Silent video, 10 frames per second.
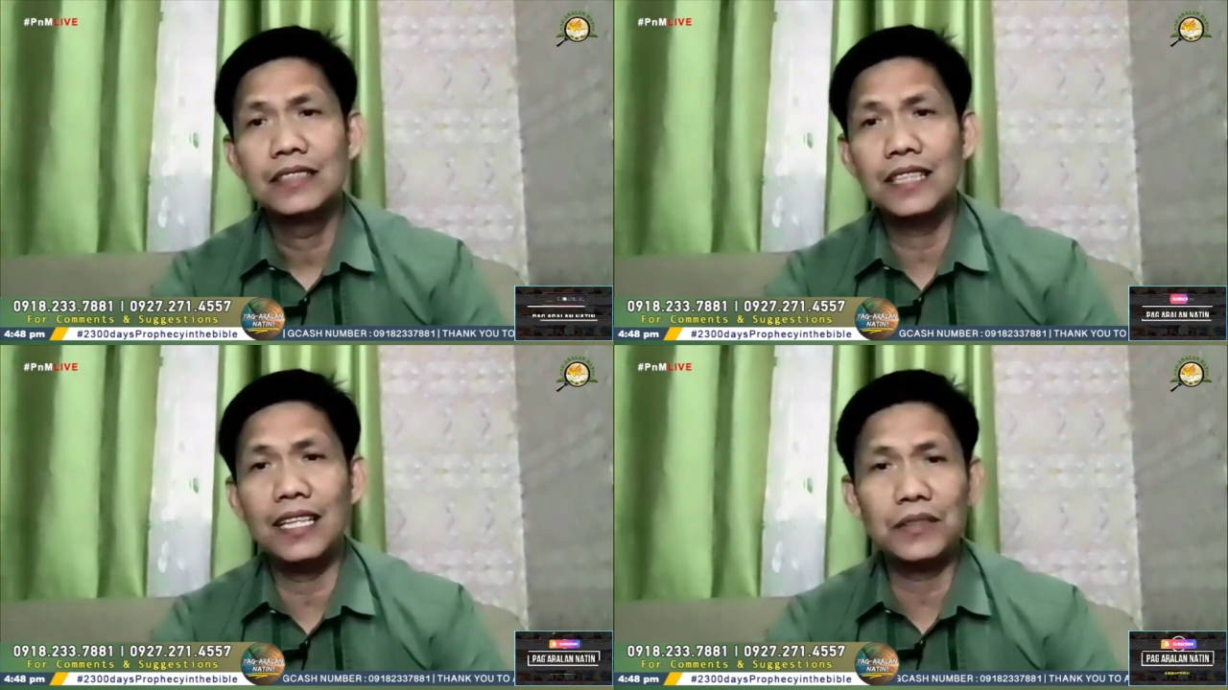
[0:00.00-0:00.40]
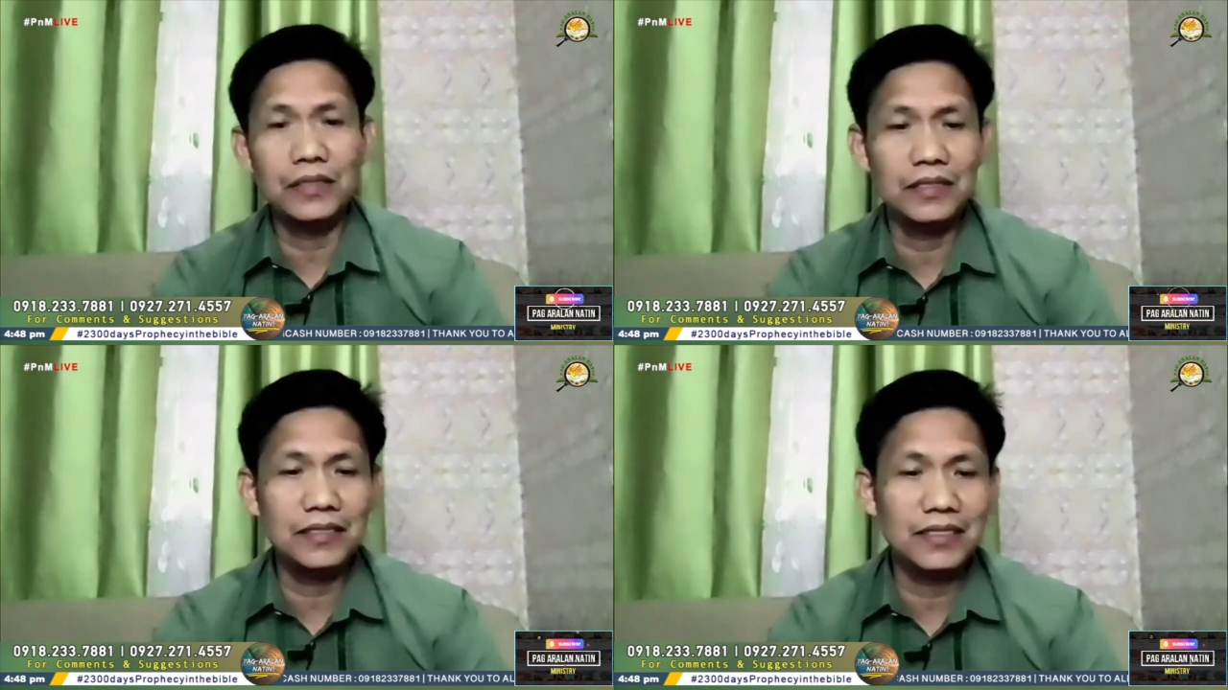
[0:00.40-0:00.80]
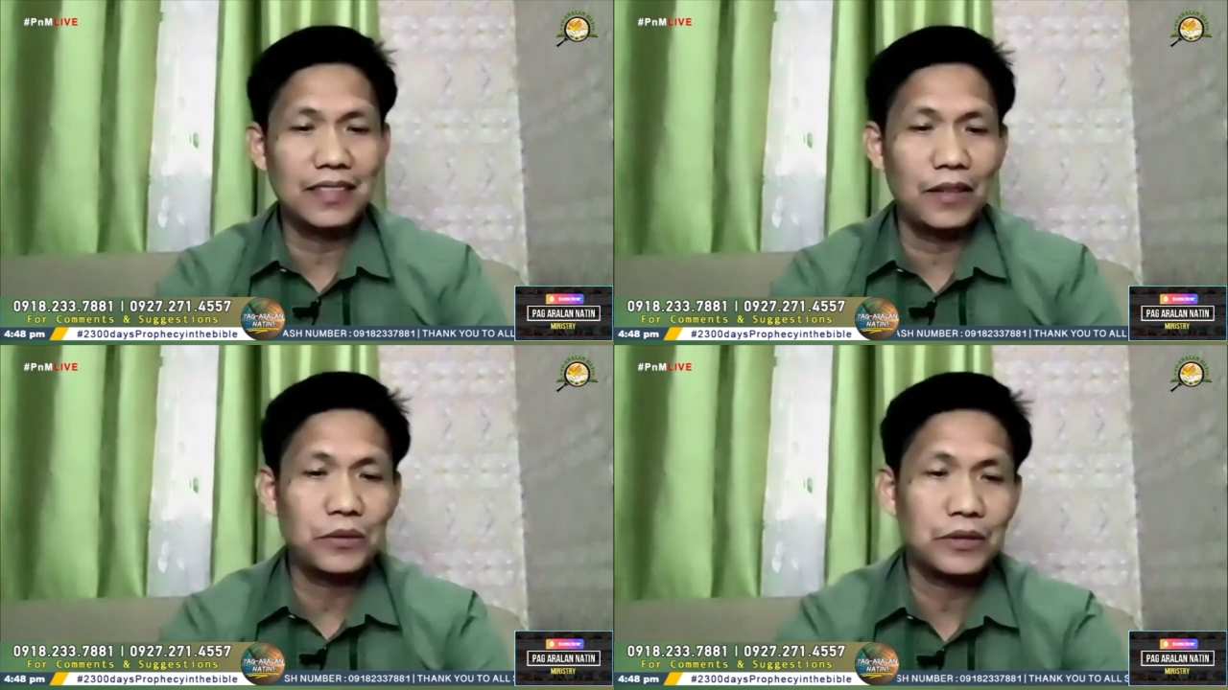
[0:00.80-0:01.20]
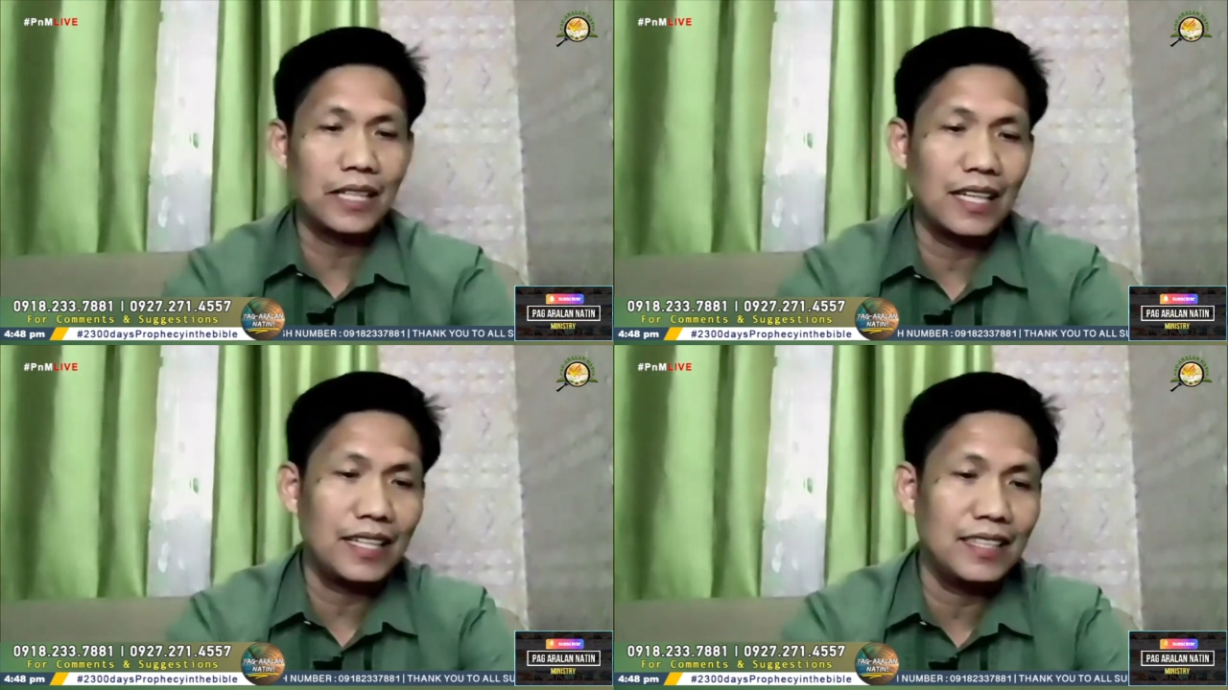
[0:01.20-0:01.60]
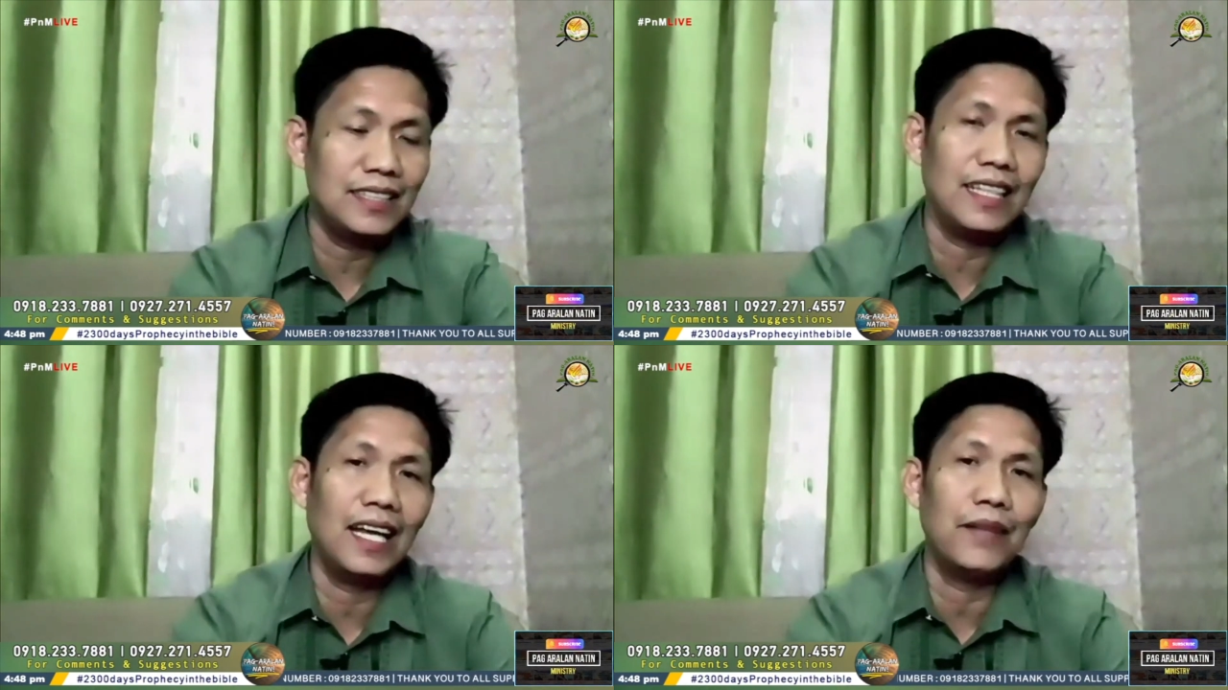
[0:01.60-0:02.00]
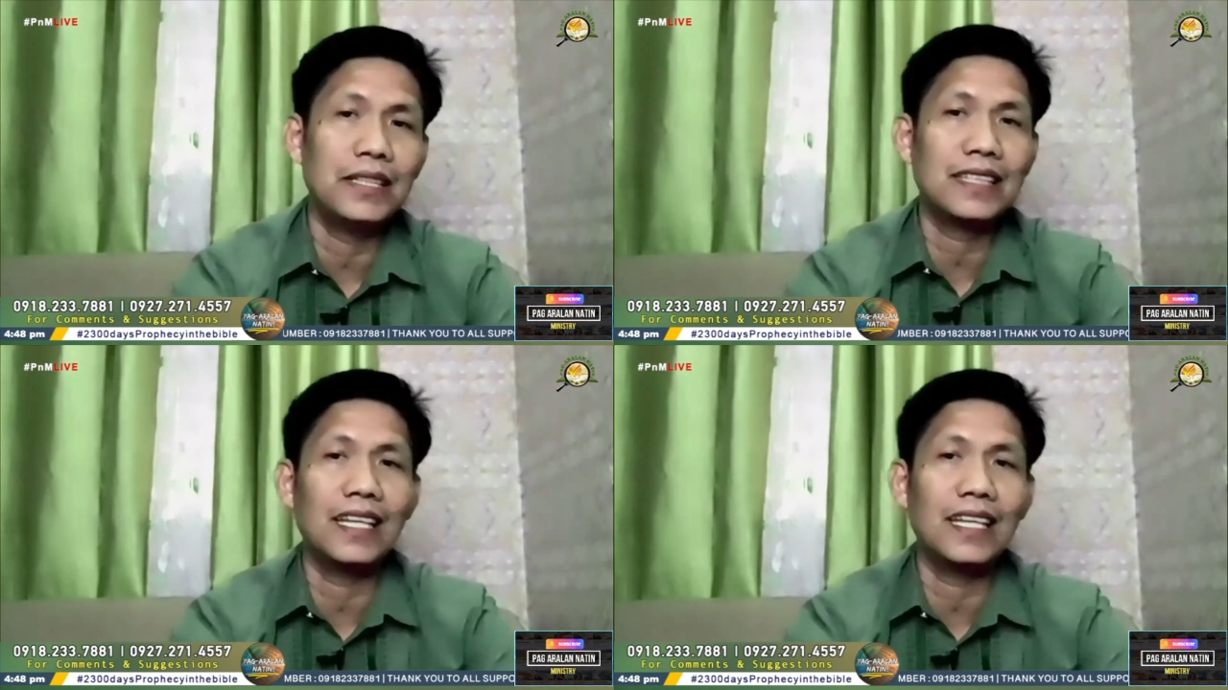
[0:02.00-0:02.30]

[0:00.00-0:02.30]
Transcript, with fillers: na itong kautosan ay hindi lamang